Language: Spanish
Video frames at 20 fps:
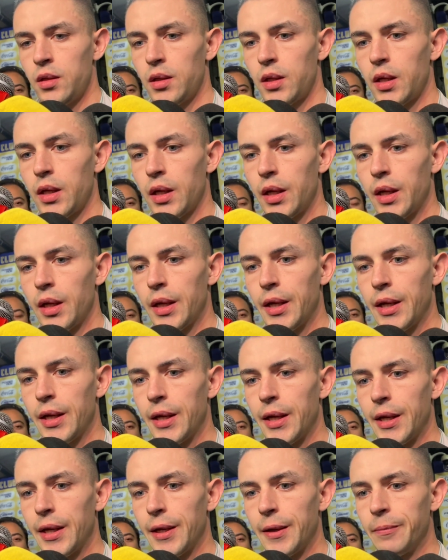
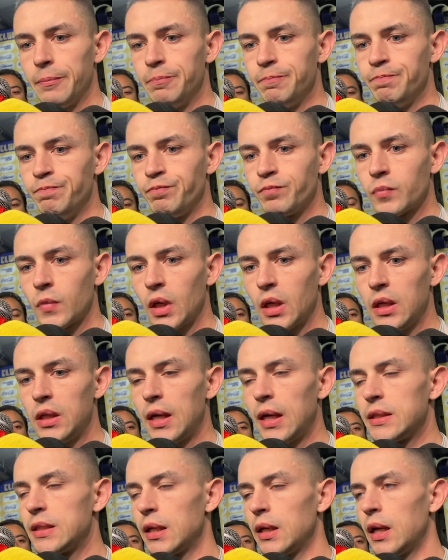eh,
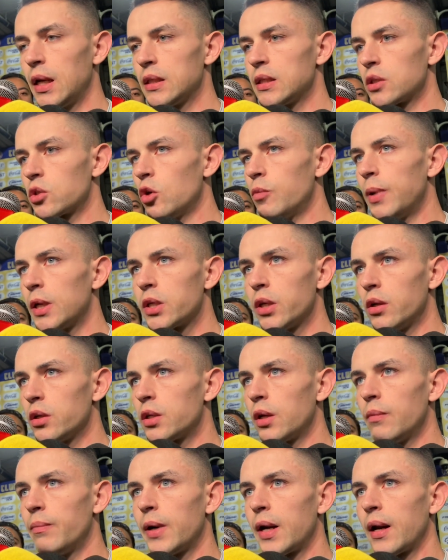las, las disculpas si no
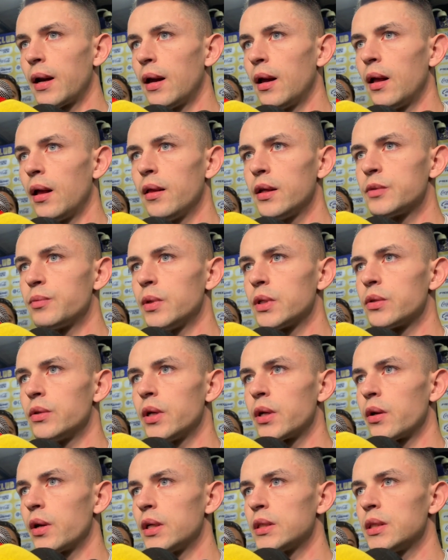sirven para nada después de un
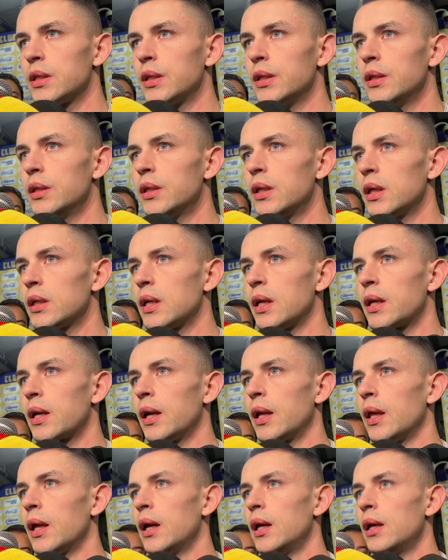error así, es la
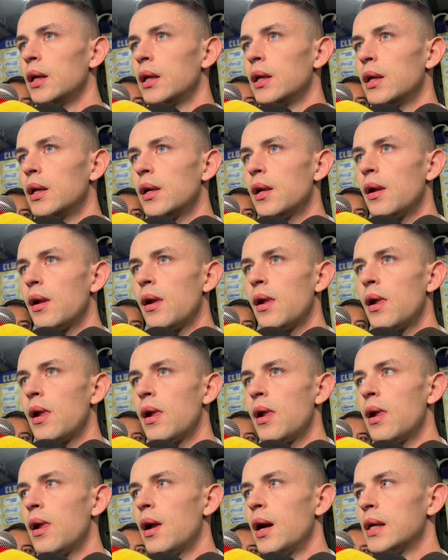realidad.
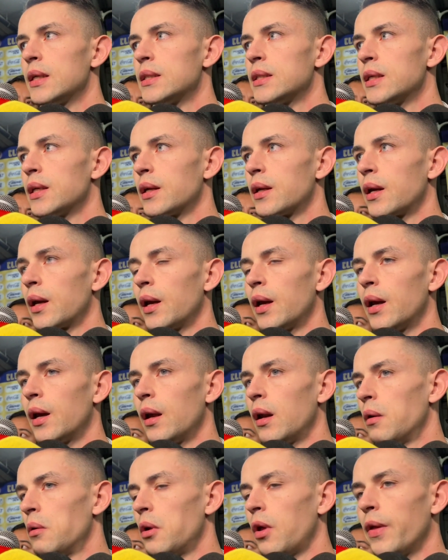Así
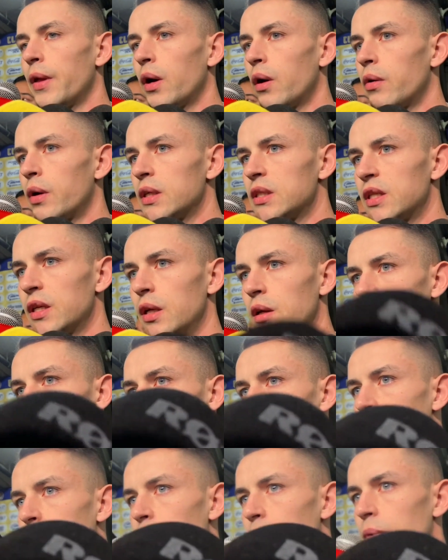que lo digo aún así,
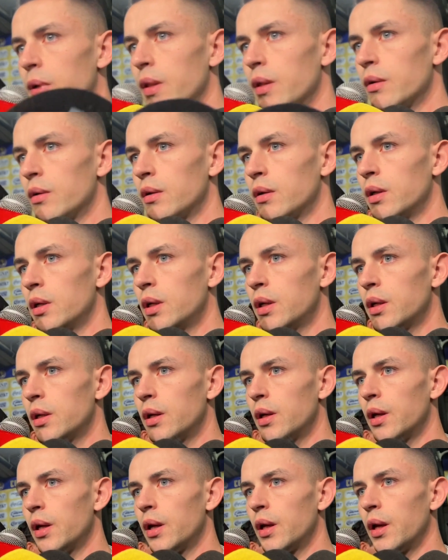lo pido perdón.
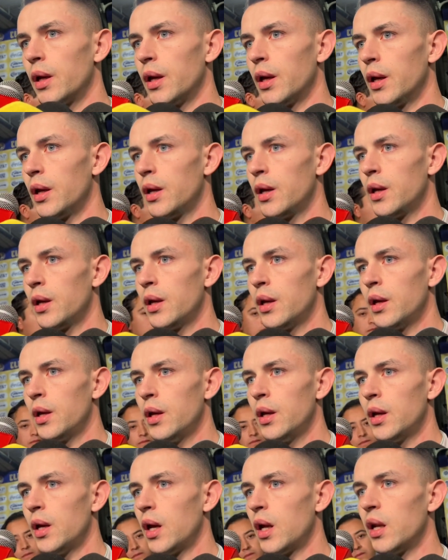Eh,
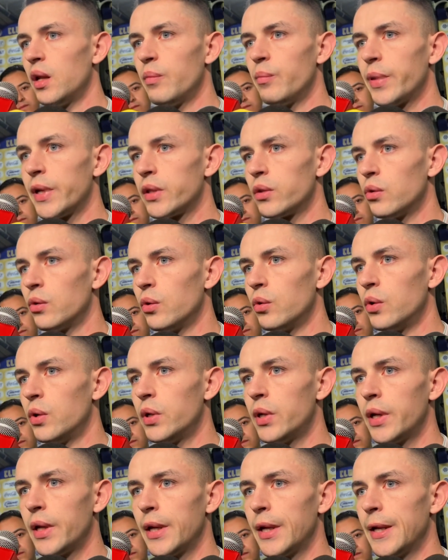el ímpetu,
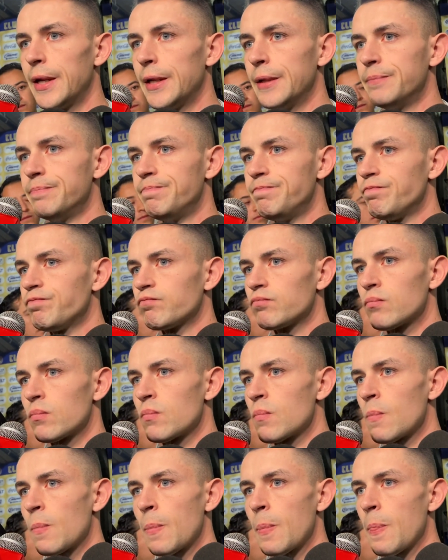eh,
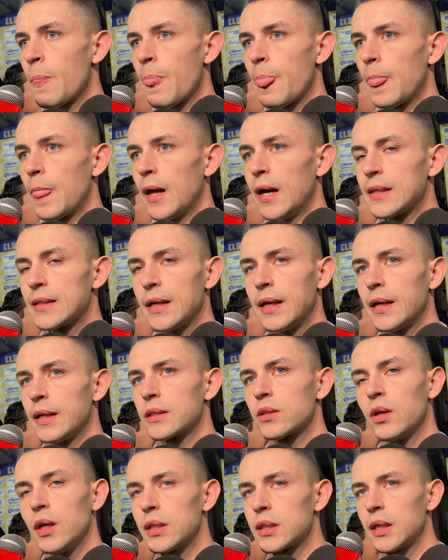las
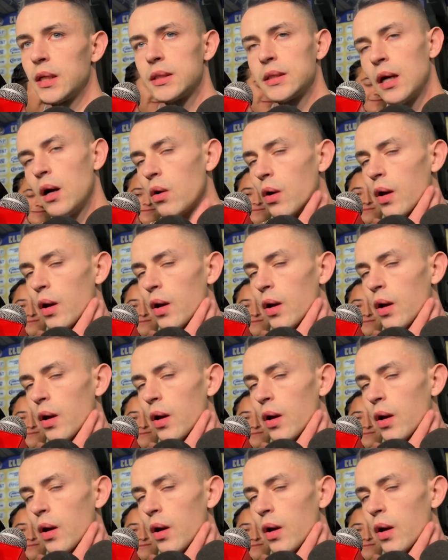ganas con las que estaba